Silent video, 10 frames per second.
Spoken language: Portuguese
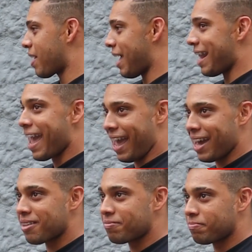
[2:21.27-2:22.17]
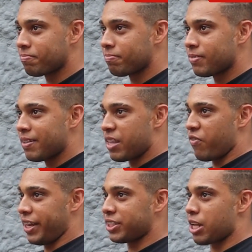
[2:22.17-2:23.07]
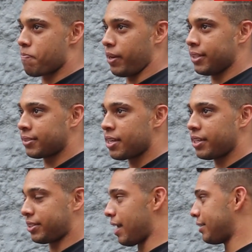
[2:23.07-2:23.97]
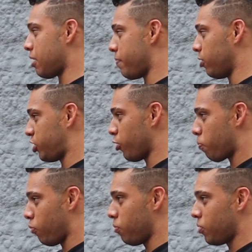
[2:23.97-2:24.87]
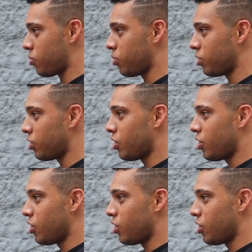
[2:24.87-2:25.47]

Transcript: Ela é ré, deveria estar presa, está recebendo dinheiro público